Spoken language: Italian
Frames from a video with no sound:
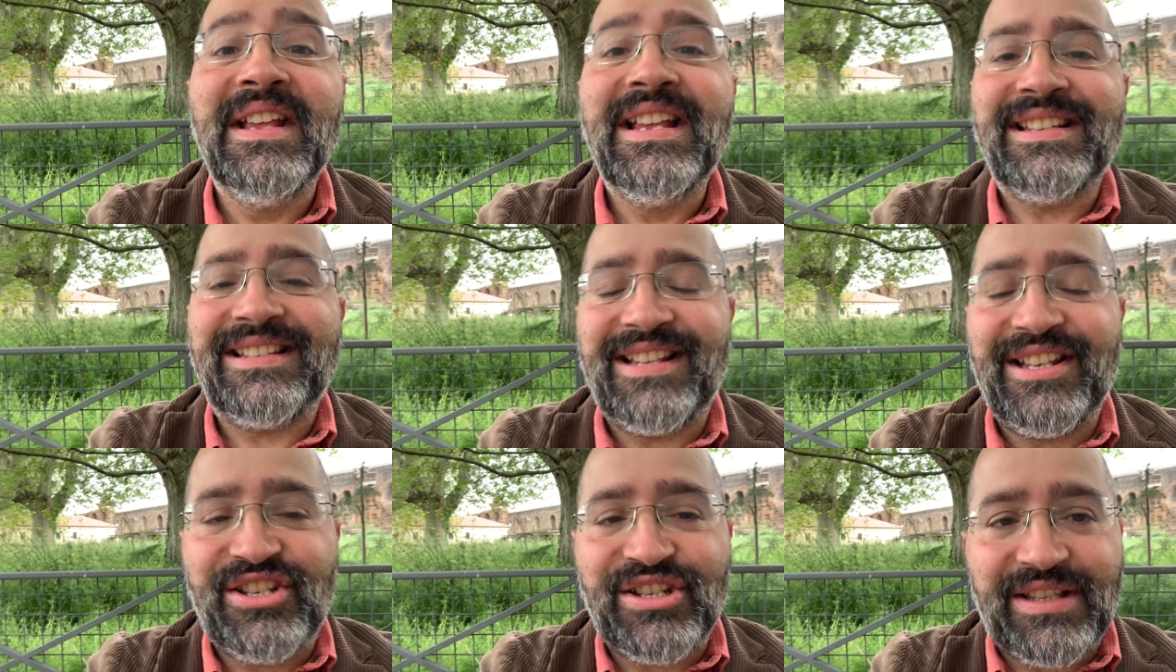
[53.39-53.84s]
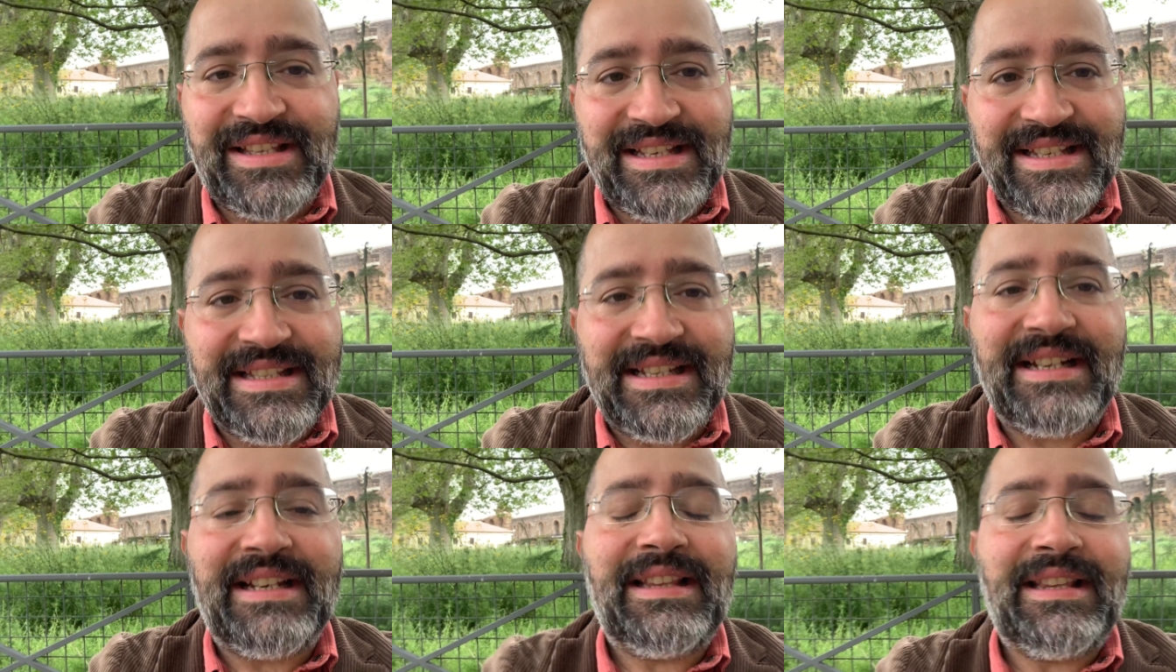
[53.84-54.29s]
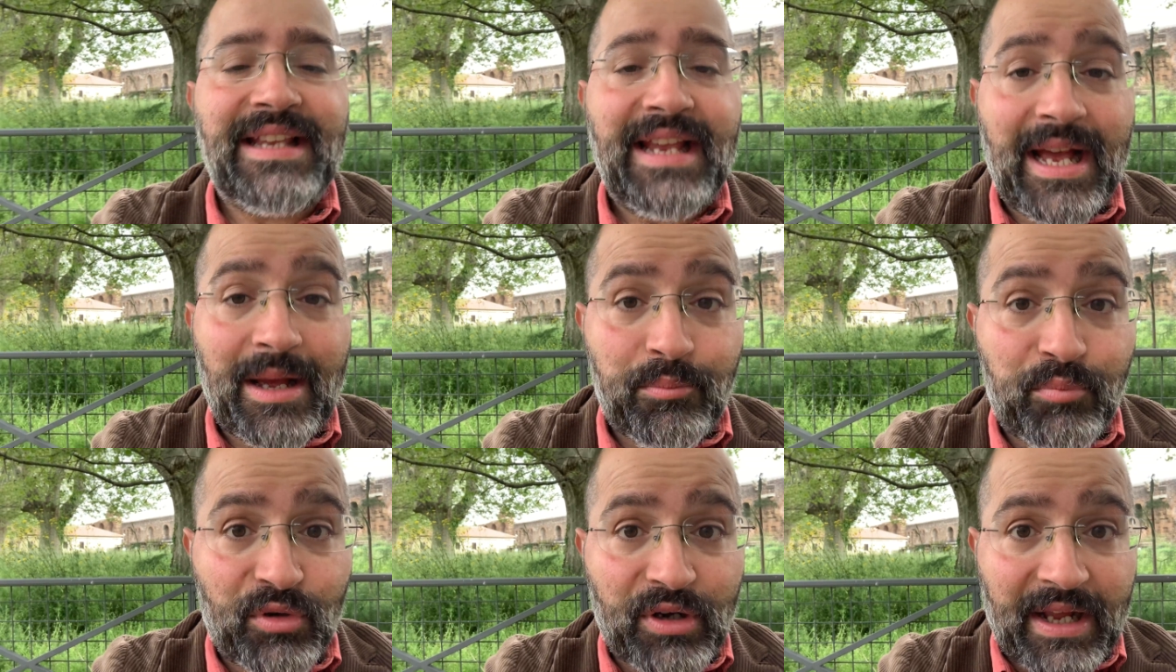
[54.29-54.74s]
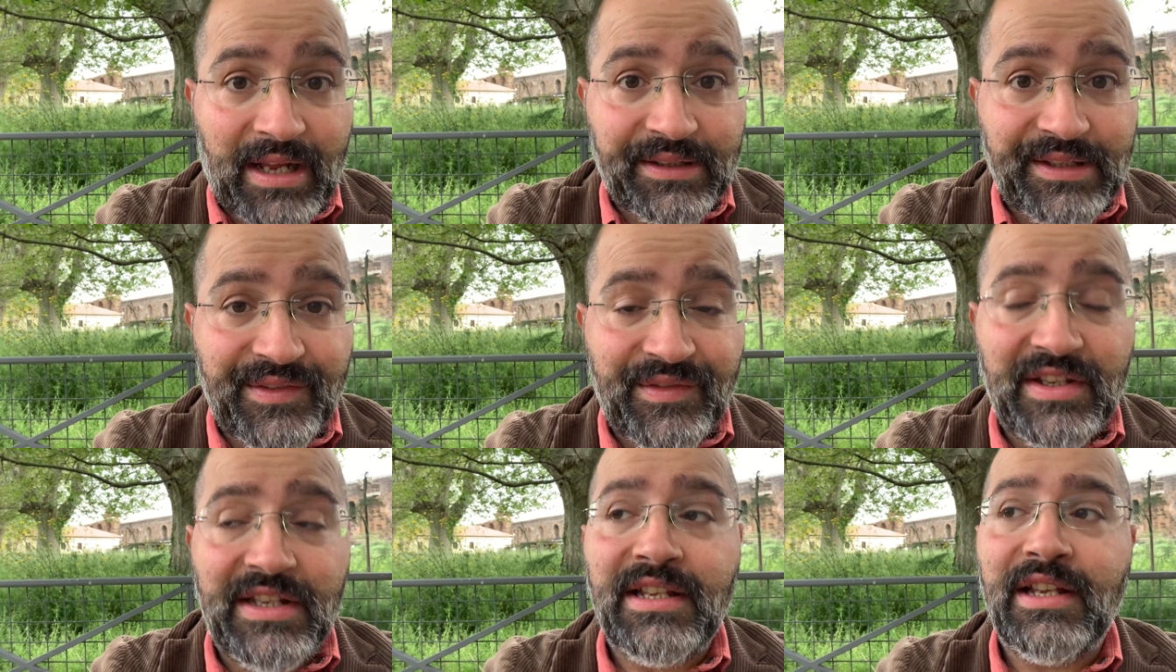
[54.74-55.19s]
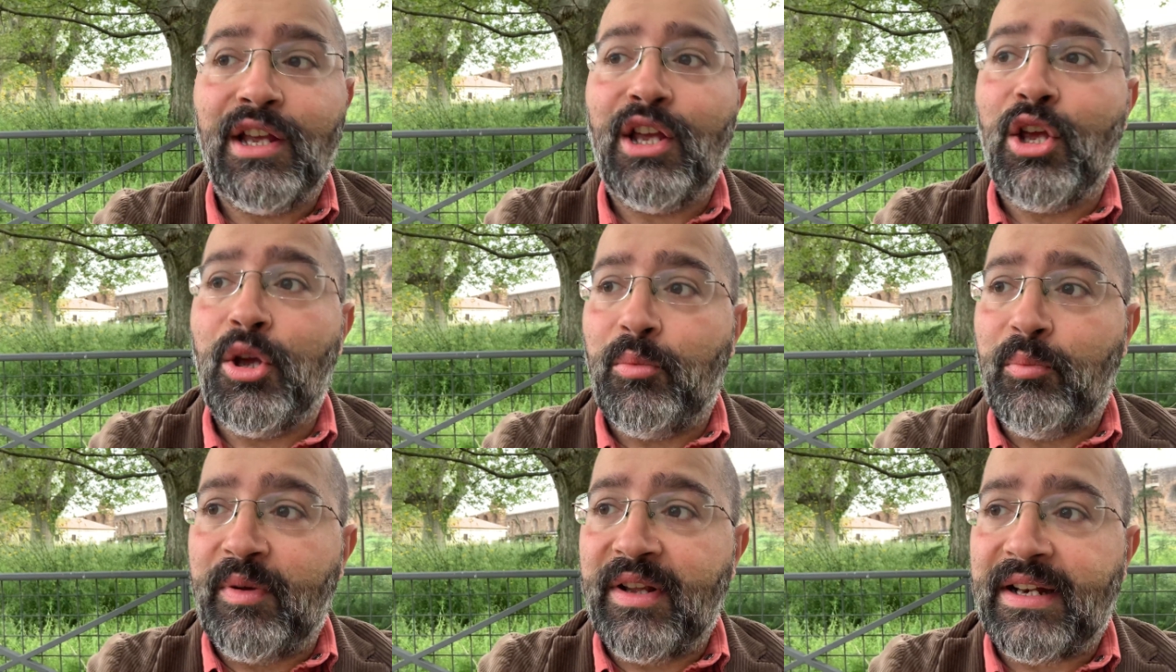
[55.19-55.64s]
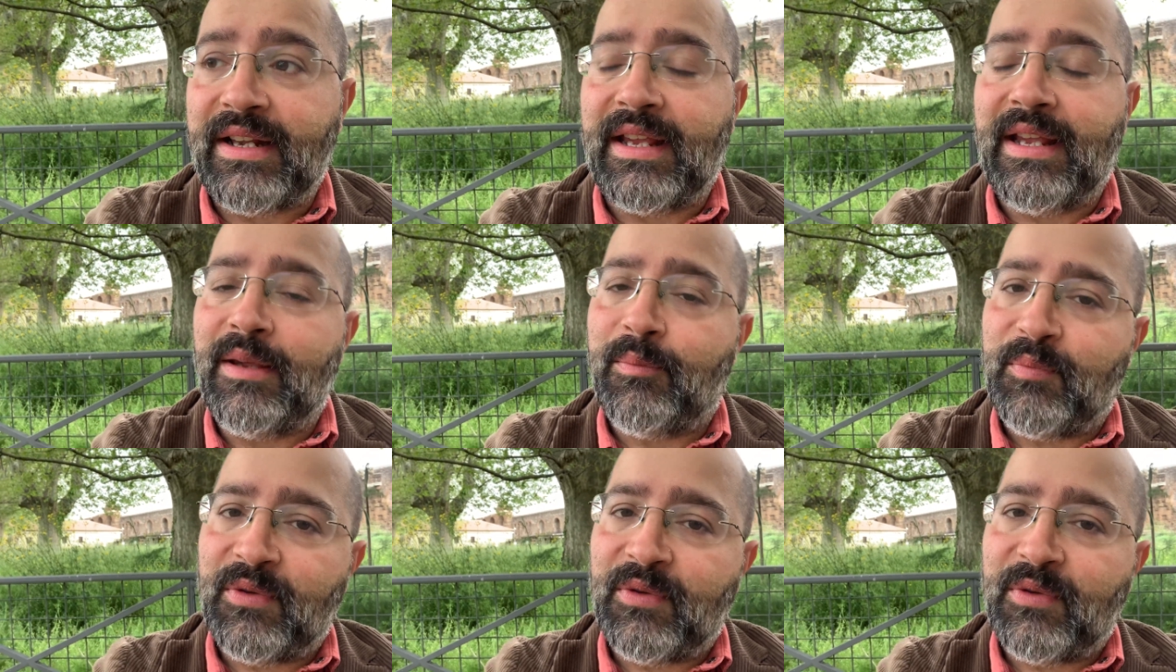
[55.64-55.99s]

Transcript: siete già degli iscritti, abbonatevi perché?